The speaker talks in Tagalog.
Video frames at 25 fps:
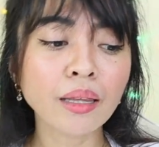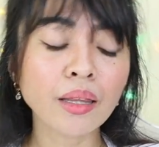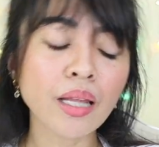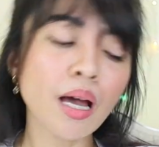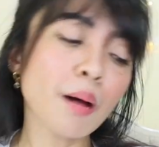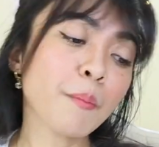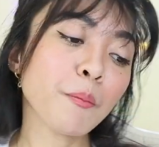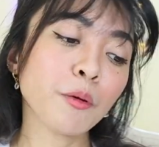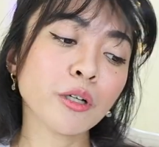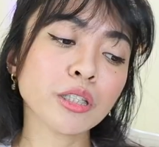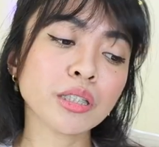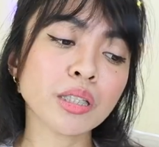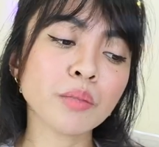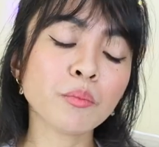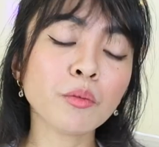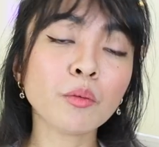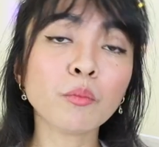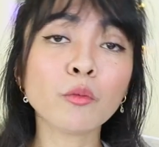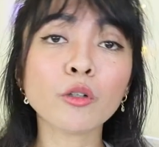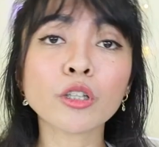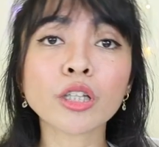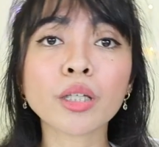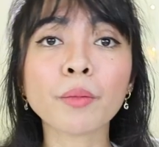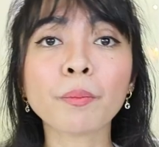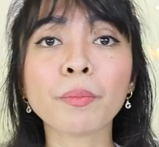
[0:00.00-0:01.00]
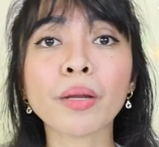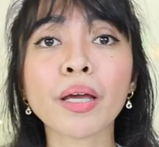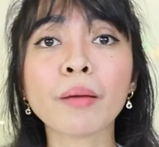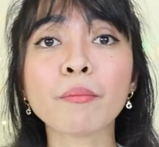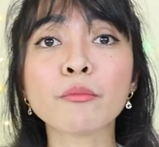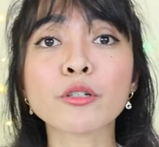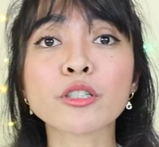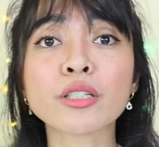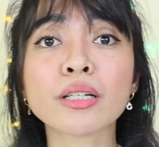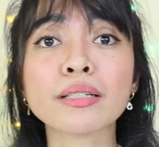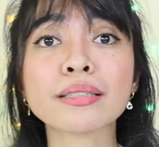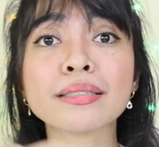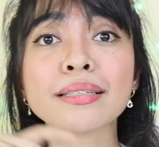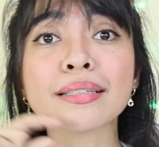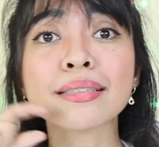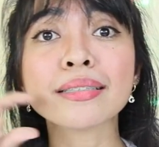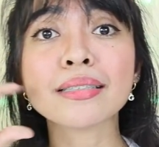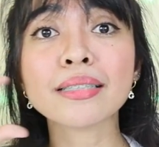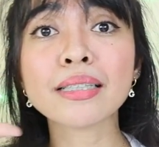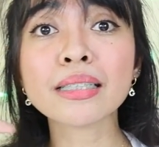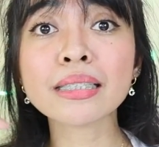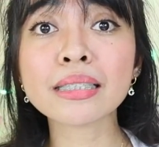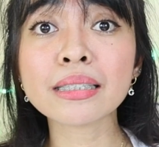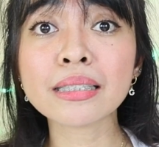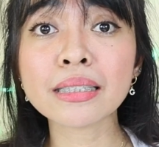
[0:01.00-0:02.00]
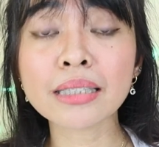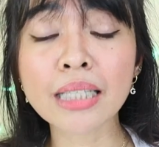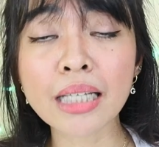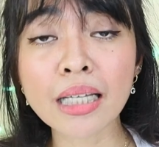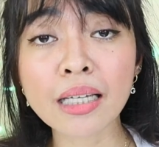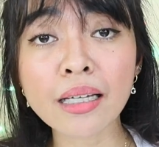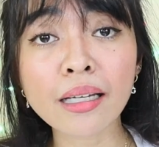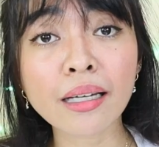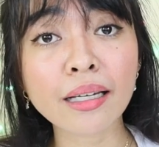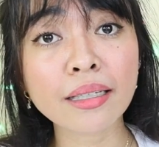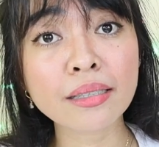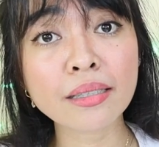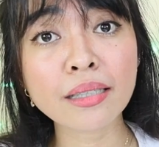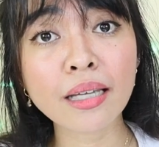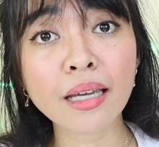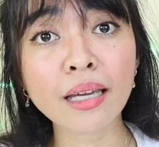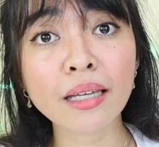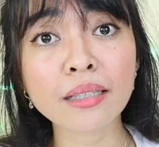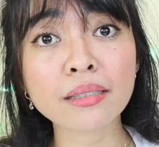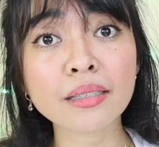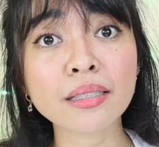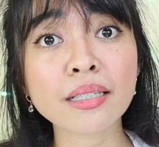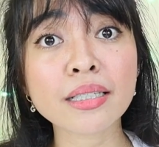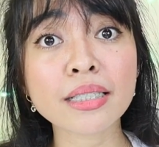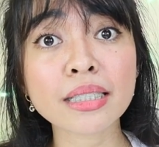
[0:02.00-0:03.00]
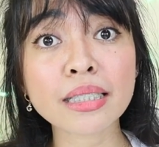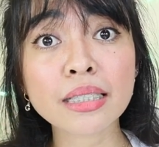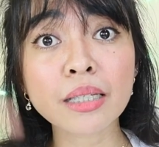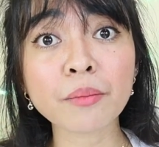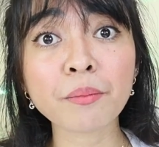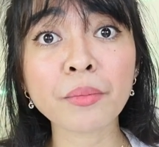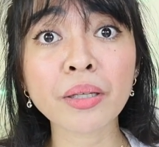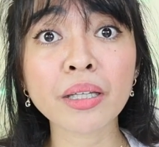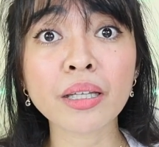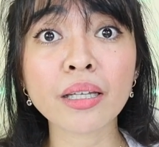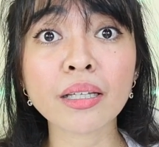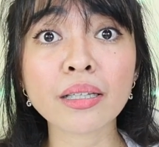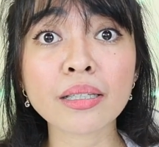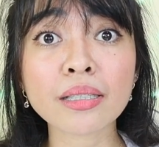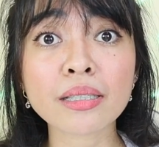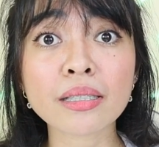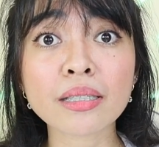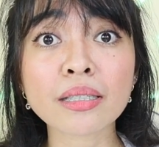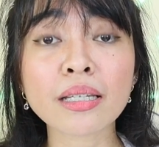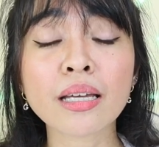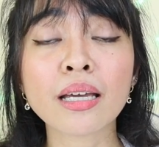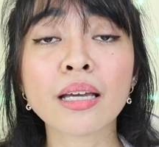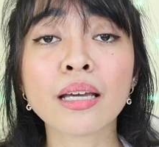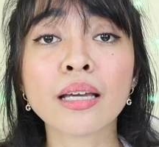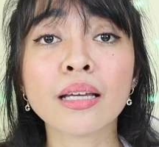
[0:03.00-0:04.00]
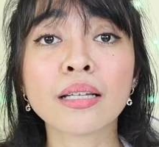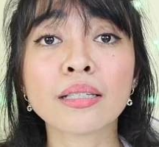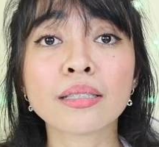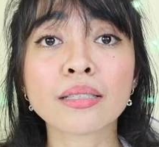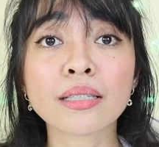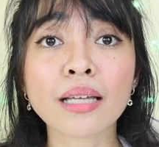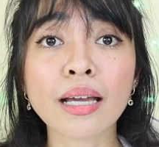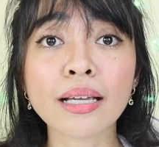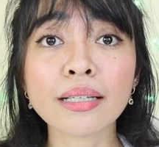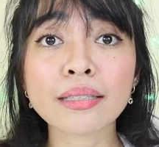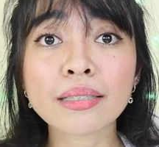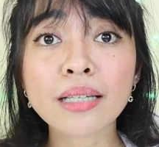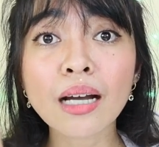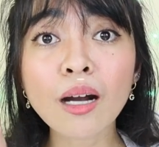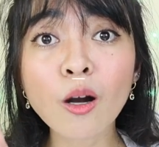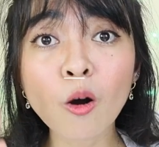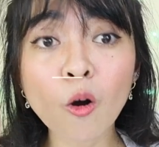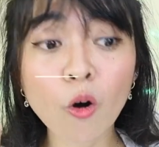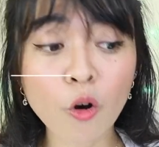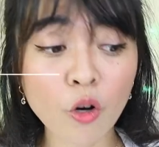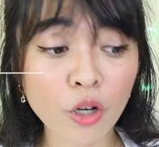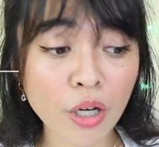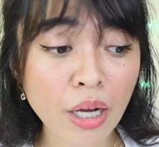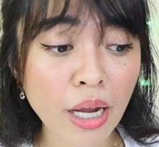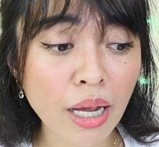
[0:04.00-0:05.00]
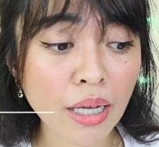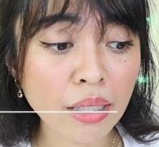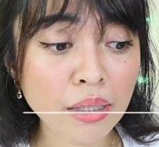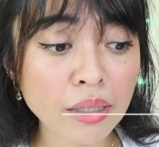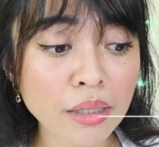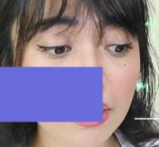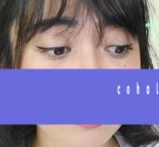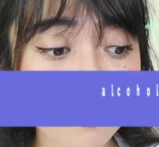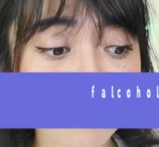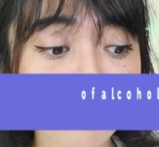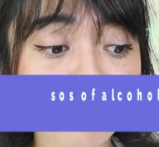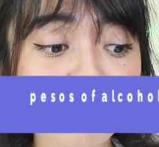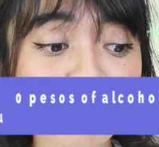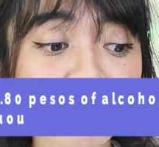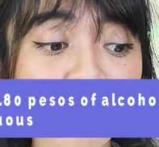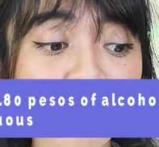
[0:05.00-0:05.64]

Tapos, imumultiply mo siya sa 60 kasi 60 minutes sa isang oras